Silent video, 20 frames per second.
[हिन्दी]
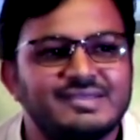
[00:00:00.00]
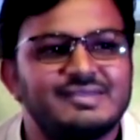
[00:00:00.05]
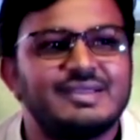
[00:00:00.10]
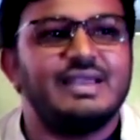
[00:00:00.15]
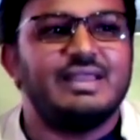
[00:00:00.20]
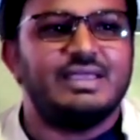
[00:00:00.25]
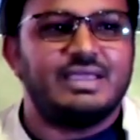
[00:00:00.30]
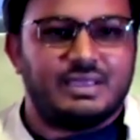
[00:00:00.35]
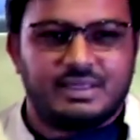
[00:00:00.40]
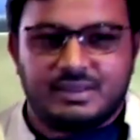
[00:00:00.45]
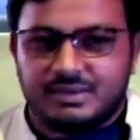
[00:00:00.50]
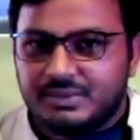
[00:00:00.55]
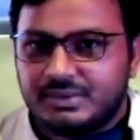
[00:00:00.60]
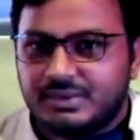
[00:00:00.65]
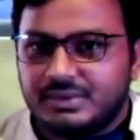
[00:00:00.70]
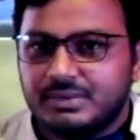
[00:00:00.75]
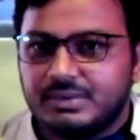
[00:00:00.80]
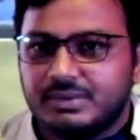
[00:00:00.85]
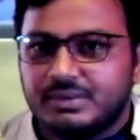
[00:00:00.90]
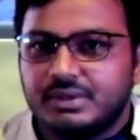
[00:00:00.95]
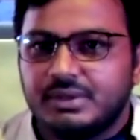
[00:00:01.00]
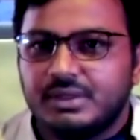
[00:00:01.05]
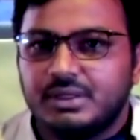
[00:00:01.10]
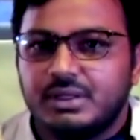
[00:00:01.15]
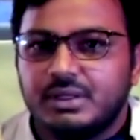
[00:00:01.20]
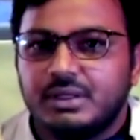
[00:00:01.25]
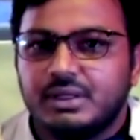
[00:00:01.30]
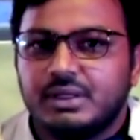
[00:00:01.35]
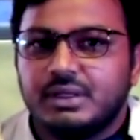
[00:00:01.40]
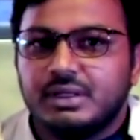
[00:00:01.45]
इसलिए
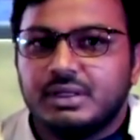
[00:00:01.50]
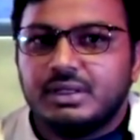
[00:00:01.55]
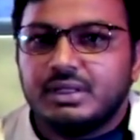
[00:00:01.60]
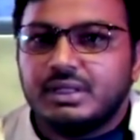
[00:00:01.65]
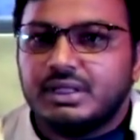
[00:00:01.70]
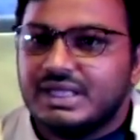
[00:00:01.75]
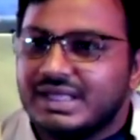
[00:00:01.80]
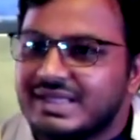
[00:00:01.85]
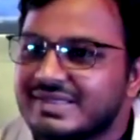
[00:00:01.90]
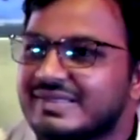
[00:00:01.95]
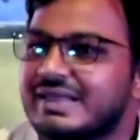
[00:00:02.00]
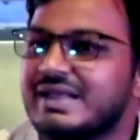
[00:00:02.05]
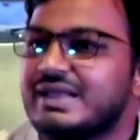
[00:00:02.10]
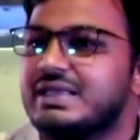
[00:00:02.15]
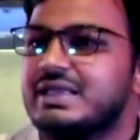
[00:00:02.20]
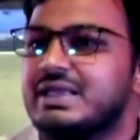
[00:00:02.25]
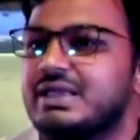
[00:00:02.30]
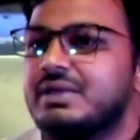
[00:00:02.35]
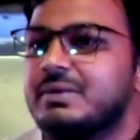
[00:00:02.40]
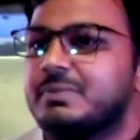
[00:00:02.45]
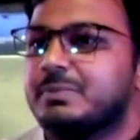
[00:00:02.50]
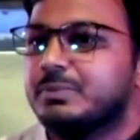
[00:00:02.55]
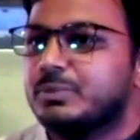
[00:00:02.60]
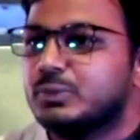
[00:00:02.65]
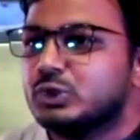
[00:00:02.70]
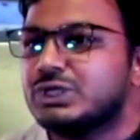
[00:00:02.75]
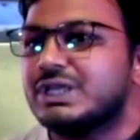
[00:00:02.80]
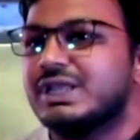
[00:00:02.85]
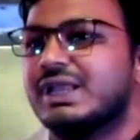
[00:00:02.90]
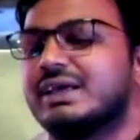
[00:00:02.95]
इसलिए
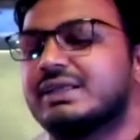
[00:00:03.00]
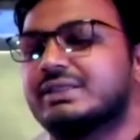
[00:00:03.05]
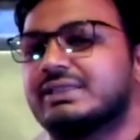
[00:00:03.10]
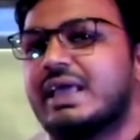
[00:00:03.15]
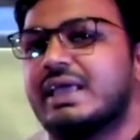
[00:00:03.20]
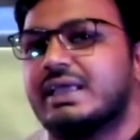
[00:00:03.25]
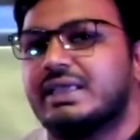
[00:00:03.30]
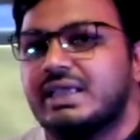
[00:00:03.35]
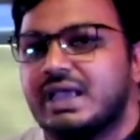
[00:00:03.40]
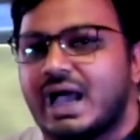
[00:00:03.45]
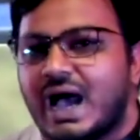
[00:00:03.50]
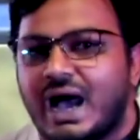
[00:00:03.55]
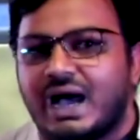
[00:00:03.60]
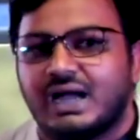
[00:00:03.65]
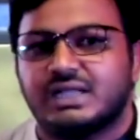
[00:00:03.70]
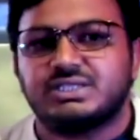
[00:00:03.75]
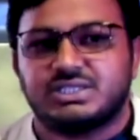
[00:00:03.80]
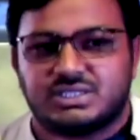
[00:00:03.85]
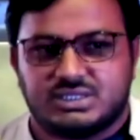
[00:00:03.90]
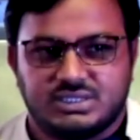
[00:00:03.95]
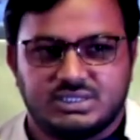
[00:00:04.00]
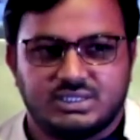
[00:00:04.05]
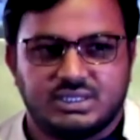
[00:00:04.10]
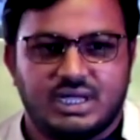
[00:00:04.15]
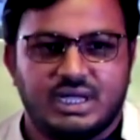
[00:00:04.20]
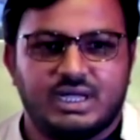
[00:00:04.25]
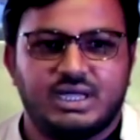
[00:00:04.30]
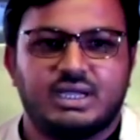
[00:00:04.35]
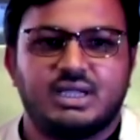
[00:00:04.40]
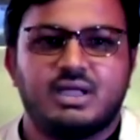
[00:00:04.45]
मुझे लगता है कि आज
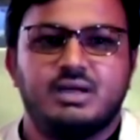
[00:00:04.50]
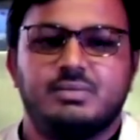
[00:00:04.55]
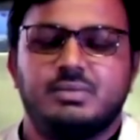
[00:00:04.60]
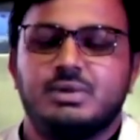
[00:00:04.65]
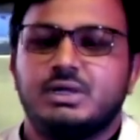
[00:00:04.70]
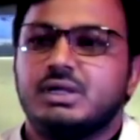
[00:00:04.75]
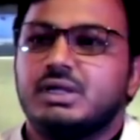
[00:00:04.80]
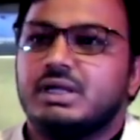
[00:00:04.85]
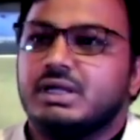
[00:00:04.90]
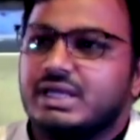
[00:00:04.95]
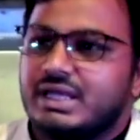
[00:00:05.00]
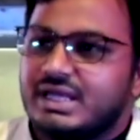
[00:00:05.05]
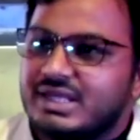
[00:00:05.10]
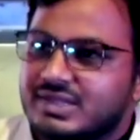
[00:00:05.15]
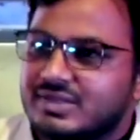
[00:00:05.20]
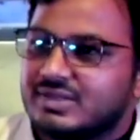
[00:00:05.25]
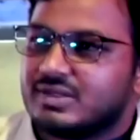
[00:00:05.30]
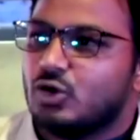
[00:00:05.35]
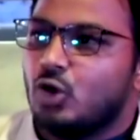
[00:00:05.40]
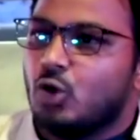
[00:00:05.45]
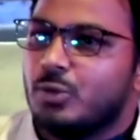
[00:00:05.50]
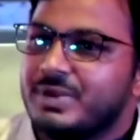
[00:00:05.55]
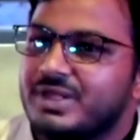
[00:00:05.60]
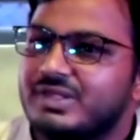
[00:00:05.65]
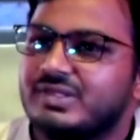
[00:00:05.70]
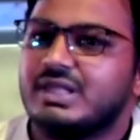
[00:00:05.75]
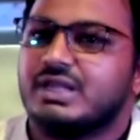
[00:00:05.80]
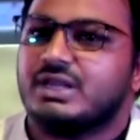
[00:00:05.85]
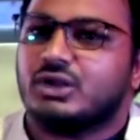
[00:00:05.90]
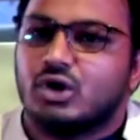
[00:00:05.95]
अगर हम इस
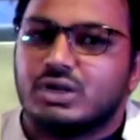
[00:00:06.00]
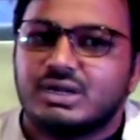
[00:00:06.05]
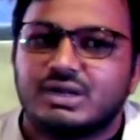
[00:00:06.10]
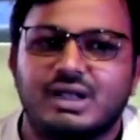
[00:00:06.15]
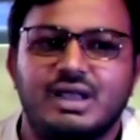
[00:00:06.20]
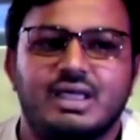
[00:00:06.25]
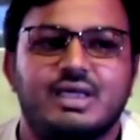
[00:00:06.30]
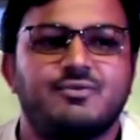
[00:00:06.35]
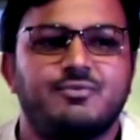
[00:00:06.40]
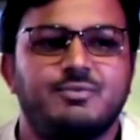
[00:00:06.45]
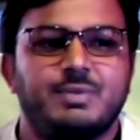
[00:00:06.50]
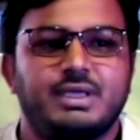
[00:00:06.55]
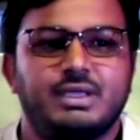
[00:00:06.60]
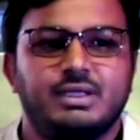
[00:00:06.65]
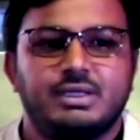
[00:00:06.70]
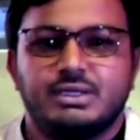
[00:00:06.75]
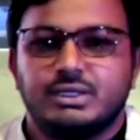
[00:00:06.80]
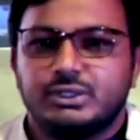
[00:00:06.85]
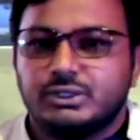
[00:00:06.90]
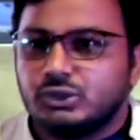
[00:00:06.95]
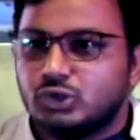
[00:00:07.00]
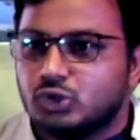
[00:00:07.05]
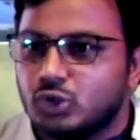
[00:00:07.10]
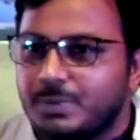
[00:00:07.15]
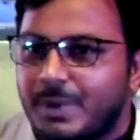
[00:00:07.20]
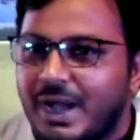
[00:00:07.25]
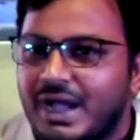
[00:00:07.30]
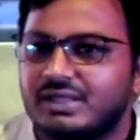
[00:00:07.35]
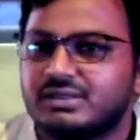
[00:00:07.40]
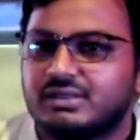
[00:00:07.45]
ओबीसी कॉन्क्लेव में
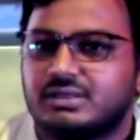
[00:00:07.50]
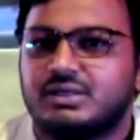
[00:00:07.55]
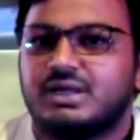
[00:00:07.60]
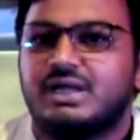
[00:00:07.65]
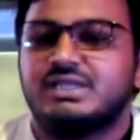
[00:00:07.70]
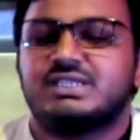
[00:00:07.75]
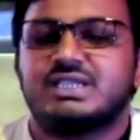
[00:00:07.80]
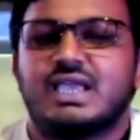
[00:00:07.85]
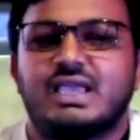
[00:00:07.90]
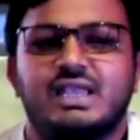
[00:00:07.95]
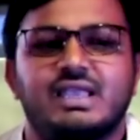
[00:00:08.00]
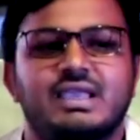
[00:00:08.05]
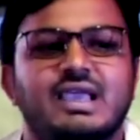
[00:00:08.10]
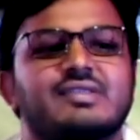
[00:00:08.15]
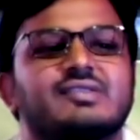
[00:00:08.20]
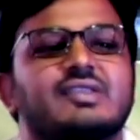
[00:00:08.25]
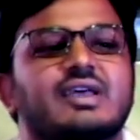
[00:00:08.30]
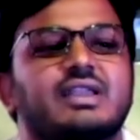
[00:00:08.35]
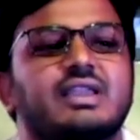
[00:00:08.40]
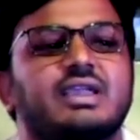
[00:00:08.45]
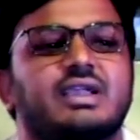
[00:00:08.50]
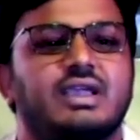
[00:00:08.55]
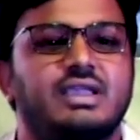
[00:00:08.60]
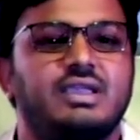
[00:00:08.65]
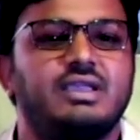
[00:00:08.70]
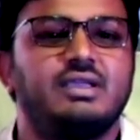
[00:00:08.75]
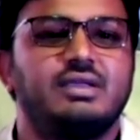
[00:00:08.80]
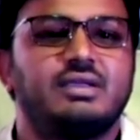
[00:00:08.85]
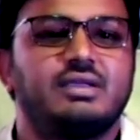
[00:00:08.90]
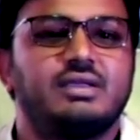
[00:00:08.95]
जो बात कंचाइलिया सर ने
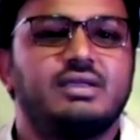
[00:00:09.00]
कही